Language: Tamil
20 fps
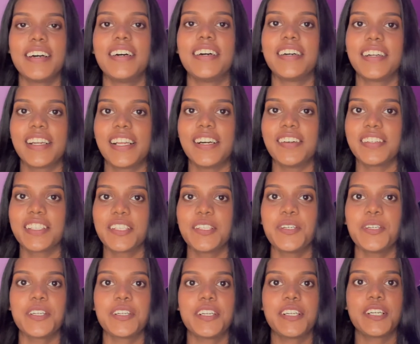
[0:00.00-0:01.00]
uh, நான்
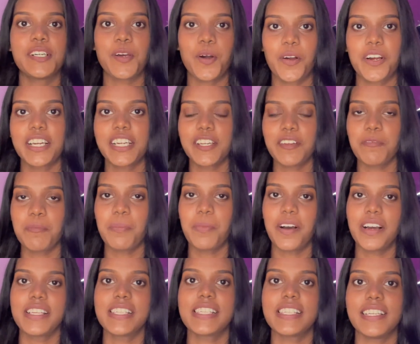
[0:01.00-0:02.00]
வந்து ஒரு டாக்கட்டிவ்
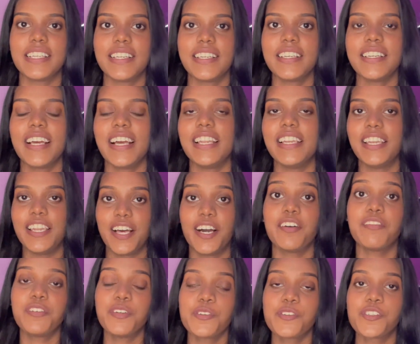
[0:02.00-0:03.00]
பர்சன் ஐ
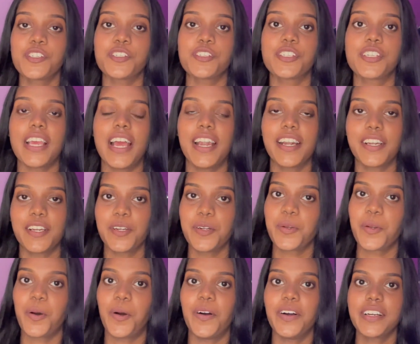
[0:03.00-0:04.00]
லவ் டு சிட் சேட்
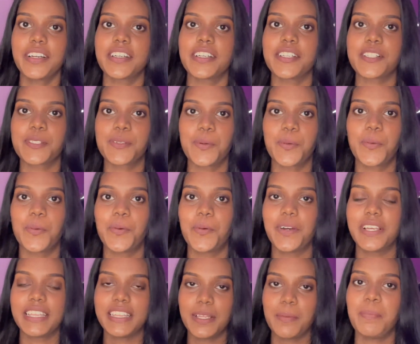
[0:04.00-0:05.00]
அண்ட் டாக் ஸோ
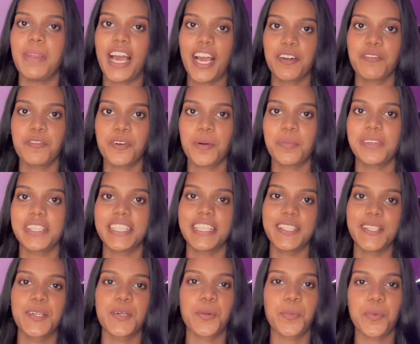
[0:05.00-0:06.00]
இந்த பிளாட்ஃபார்ம்
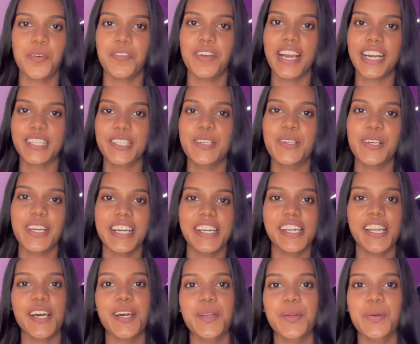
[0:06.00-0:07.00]
வந்து அதுக்கு ரொம்பவே
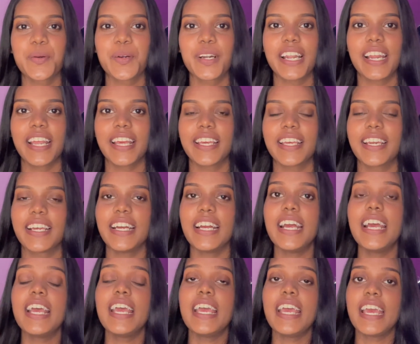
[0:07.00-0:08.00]
அக்யூரேட்டாக இருக்கும்னு
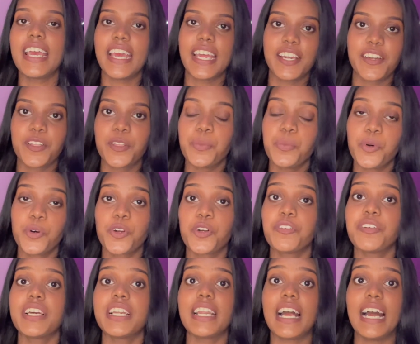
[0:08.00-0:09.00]
நினைக்கிறேன் அண்ட் வந்து
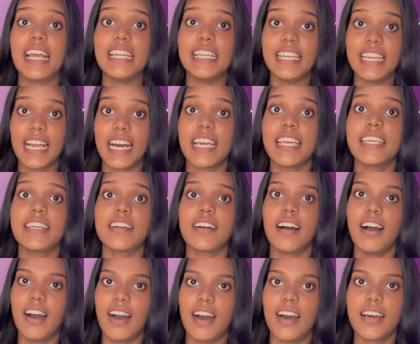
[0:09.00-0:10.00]
மோரோவர் ஐ லைக்
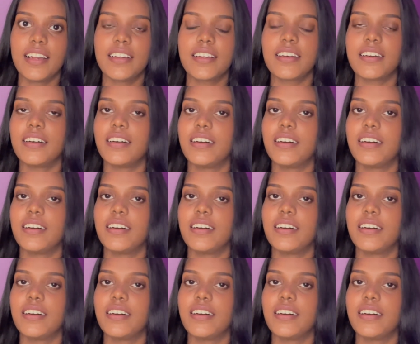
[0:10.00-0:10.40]
ஆர்ட்